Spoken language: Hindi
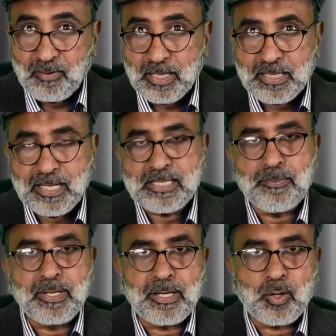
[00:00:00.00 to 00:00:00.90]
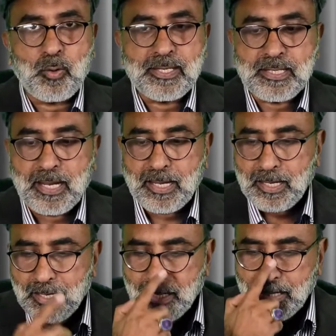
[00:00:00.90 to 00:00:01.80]
वालदेन से मेरी रिक्वेस्ट है
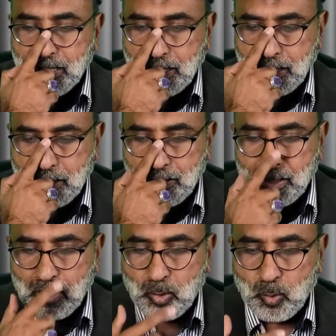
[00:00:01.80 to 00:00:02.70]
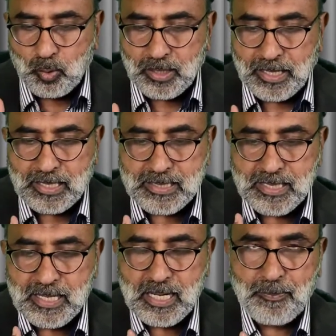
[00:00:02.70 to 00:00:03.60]
कि उनके
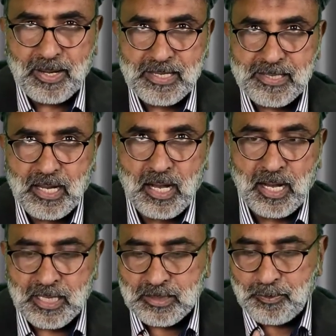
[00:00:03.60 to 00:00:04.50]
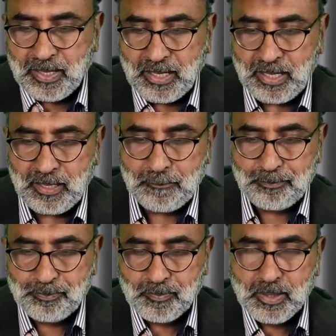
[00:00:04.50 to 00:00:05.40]
सीने पर ऐसे हाथ फेरें
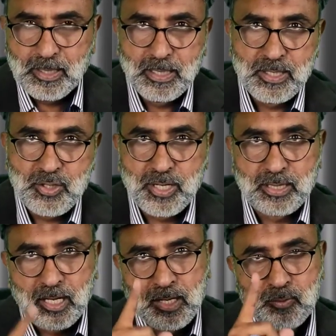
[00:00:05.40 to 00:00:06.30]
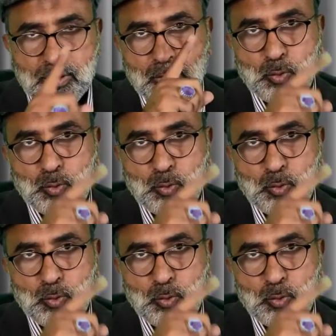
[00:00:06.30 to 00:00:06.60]
शैतान उनसे